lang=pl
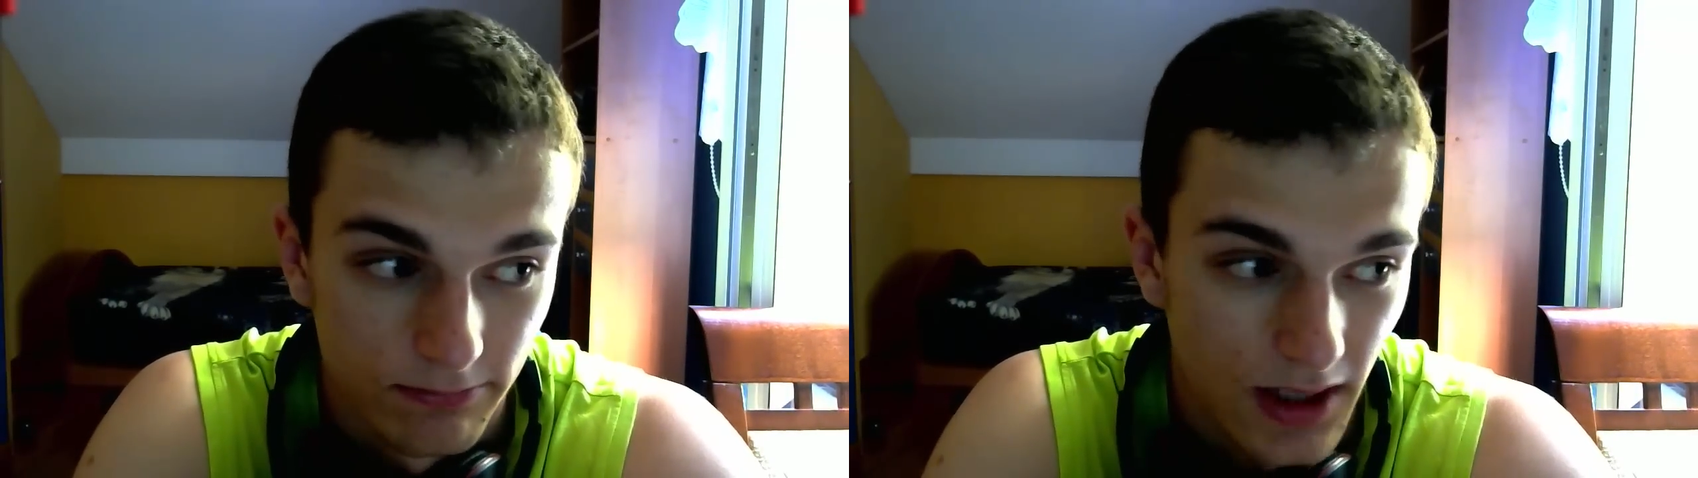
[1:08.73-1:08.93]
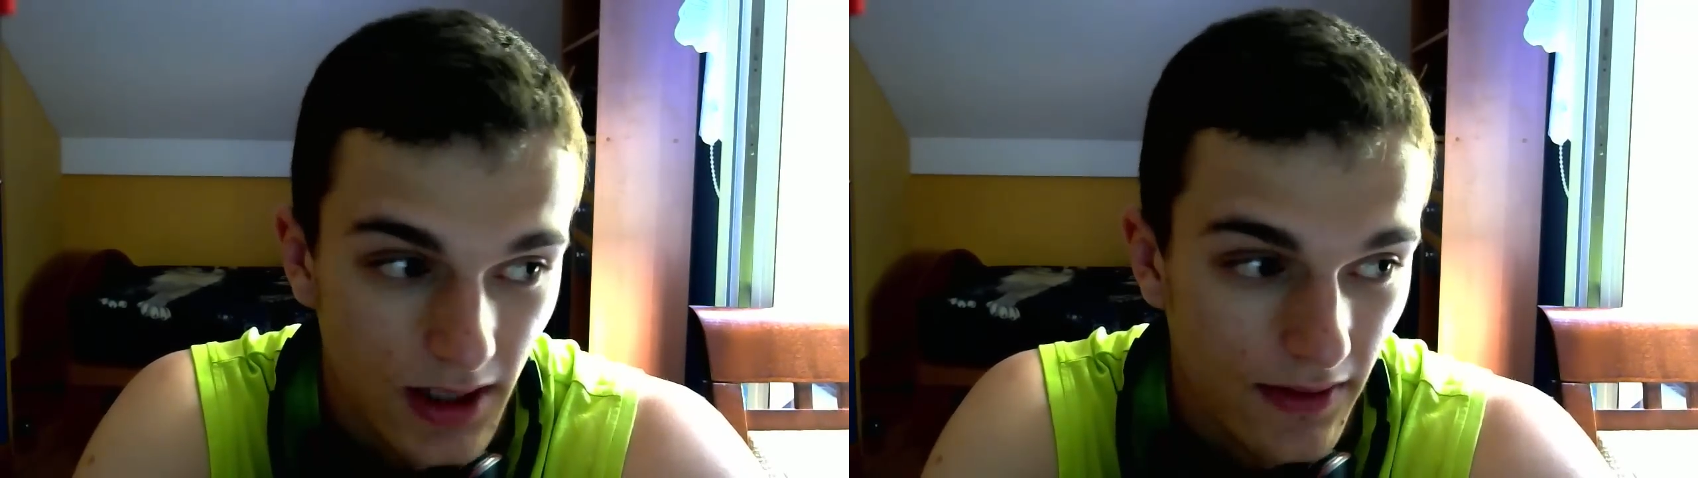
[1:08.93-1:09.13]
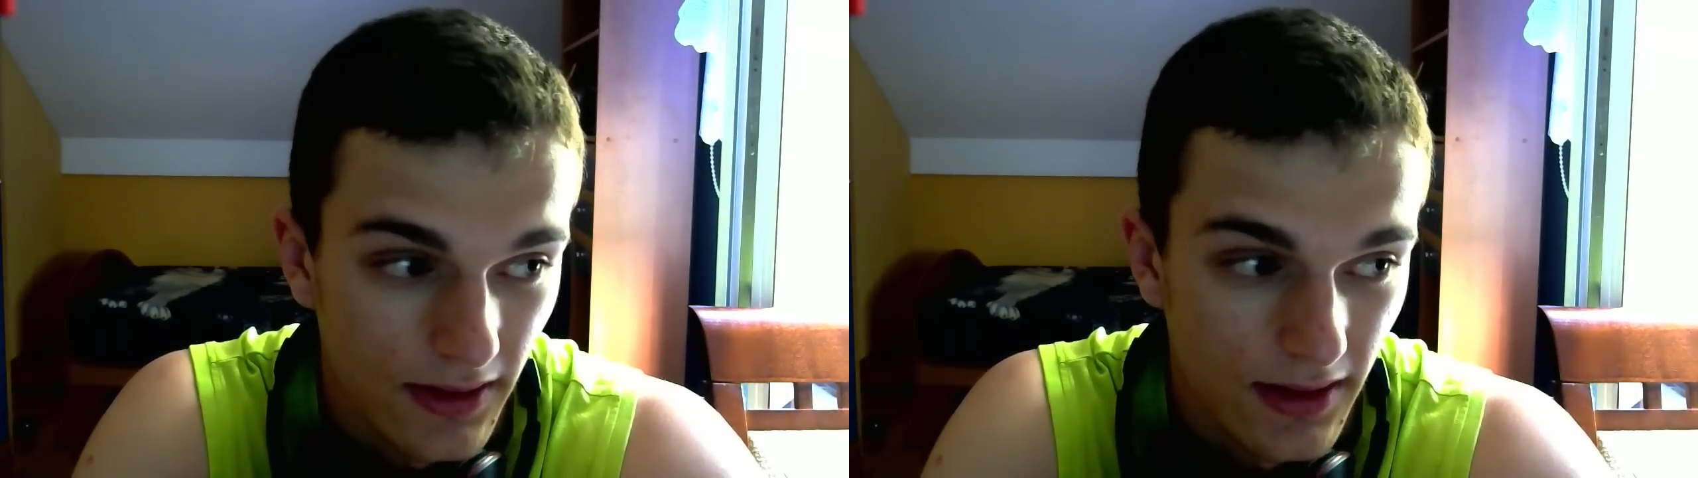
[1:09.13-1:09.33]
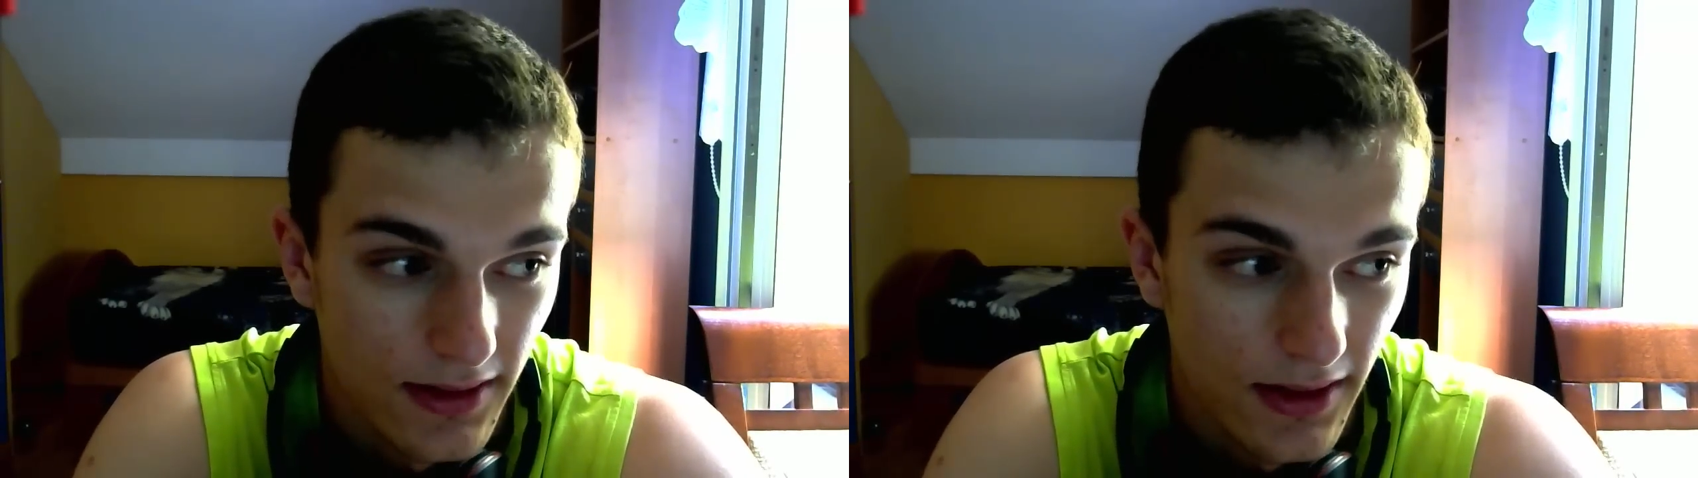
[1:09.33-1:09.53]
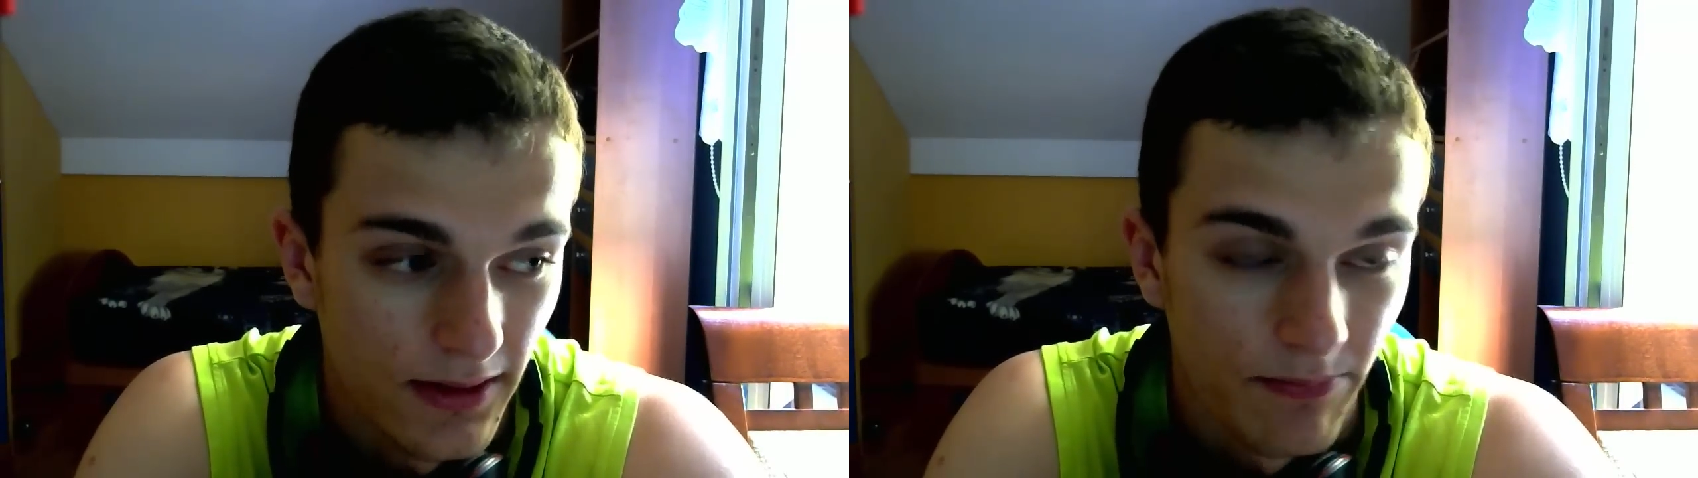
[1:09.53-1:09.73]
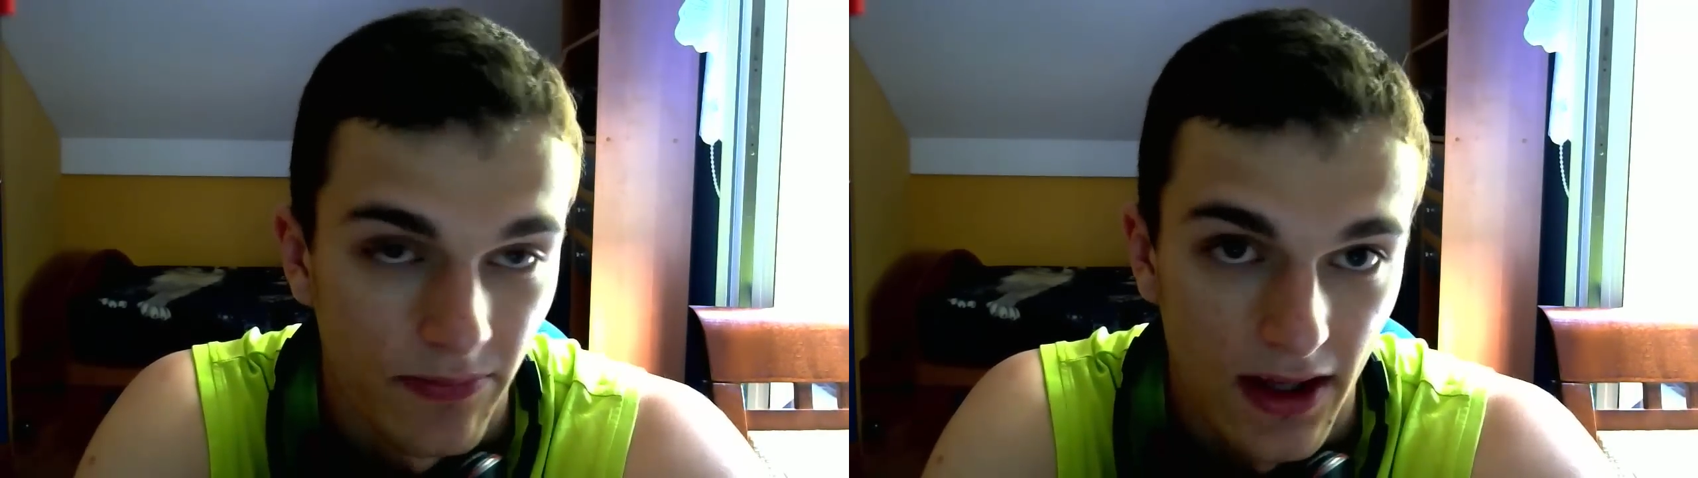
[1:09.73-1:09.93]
prawie tydzień,